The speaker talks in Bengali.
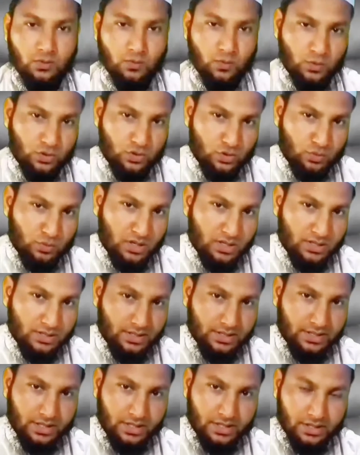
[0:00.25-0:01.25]
ইয়ামুল জুমার
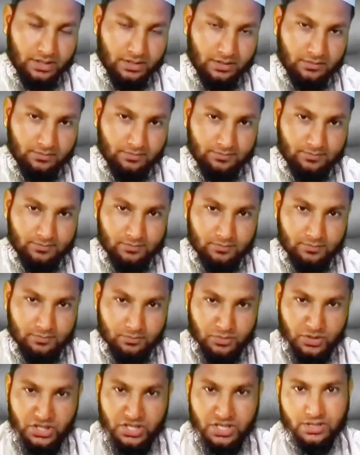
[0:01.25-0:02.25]
দিনের
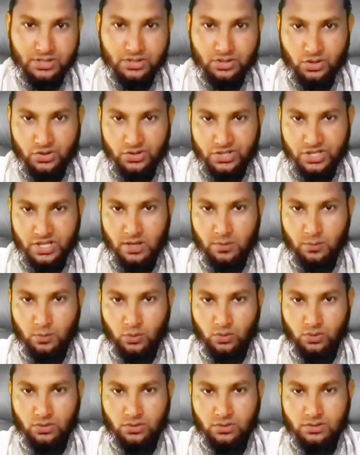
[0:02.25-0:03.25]
বিশেষ ছয়টি
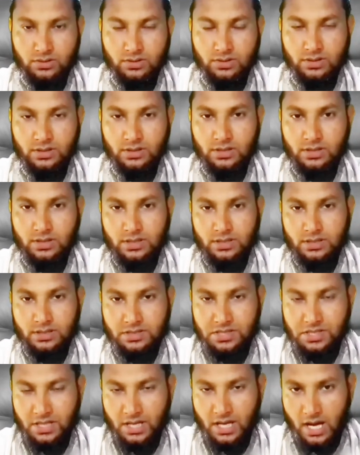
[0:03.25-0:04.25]
আমল
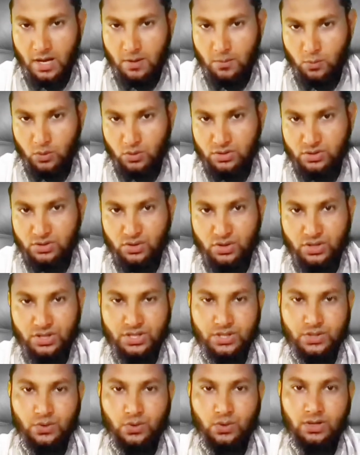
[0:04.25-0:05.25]
যে আমল
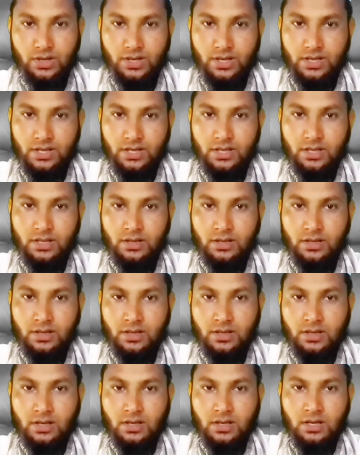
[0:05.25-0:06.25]
ছয়টি করলে
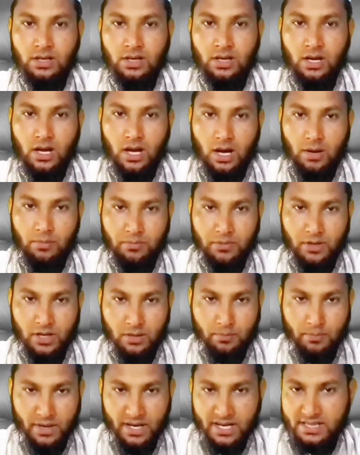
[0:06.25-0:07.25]

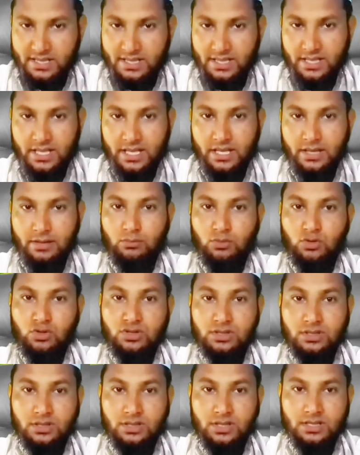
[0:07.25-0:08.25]
আপনার বাড়ি থেকে
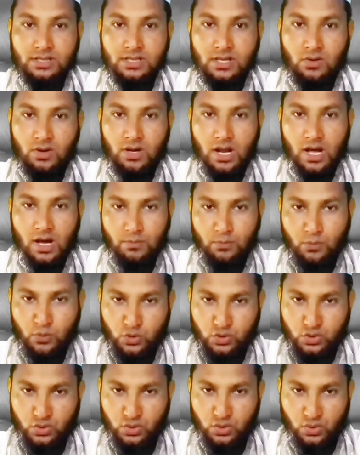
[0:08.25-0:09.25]
মসজিদে যাওয়ার আগ
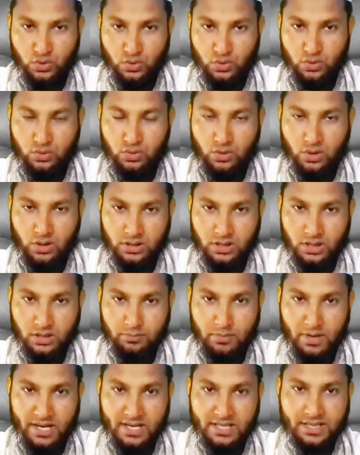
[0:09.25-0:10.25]
পর্যন্ত
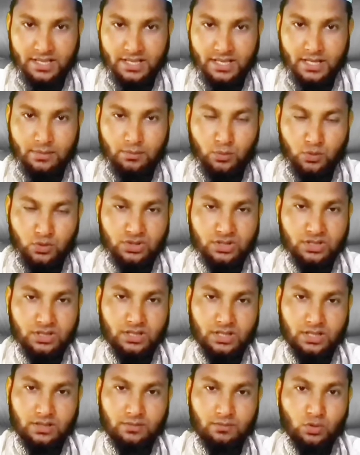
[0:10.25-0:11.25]
অর্থাৎ বাড়ি থেকে
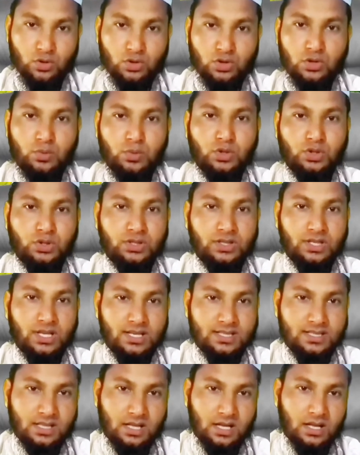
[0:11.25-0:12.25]
মসজিদে মধ্যবর্তী
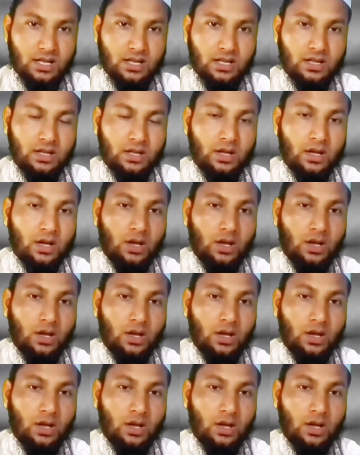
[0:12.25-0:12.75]
রাস্তায়